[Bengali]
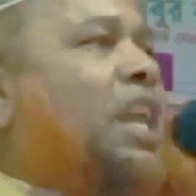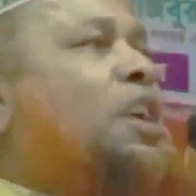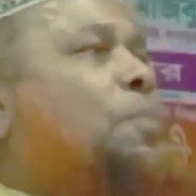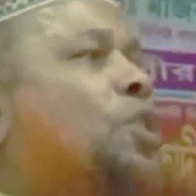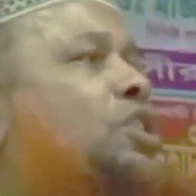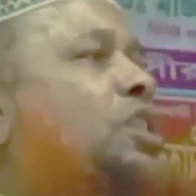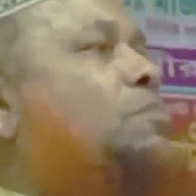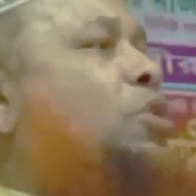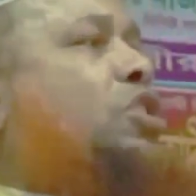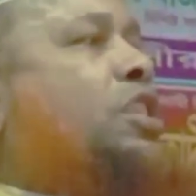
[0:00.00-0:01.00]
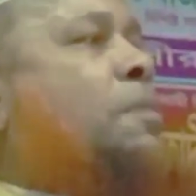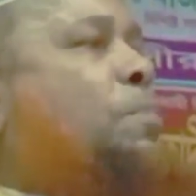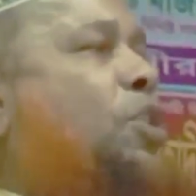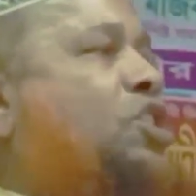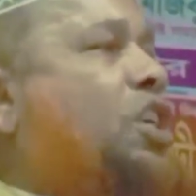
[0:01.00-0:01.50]
বোখারি
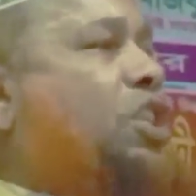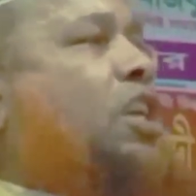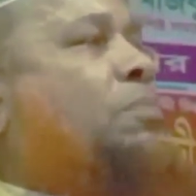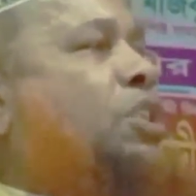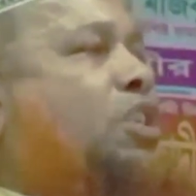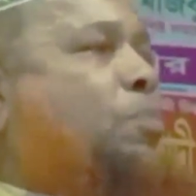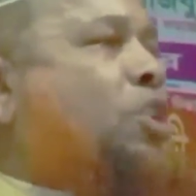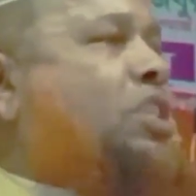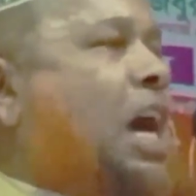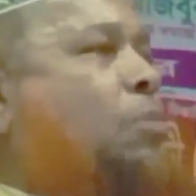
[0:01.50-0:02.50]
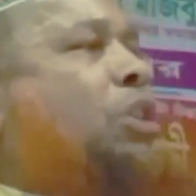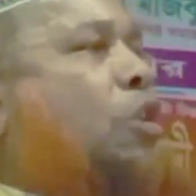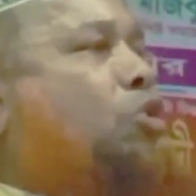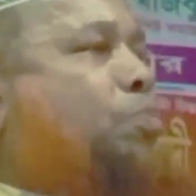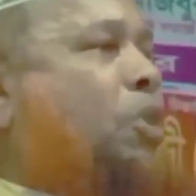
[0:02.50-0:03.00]
মুসলিম পড়েছি তিরমিজি পড়েছি
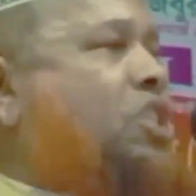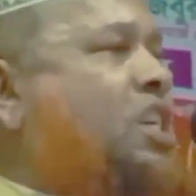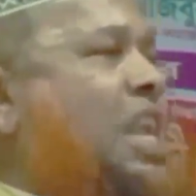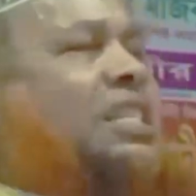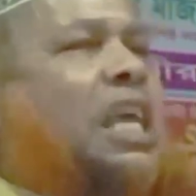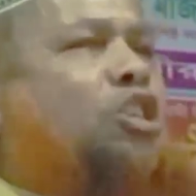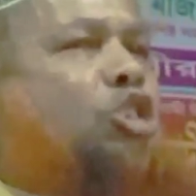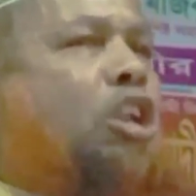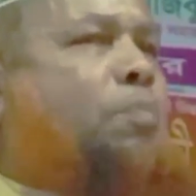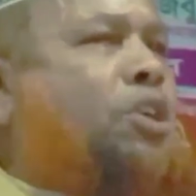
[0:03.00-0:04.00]
আবুদাউদ পড়েছি নাসাই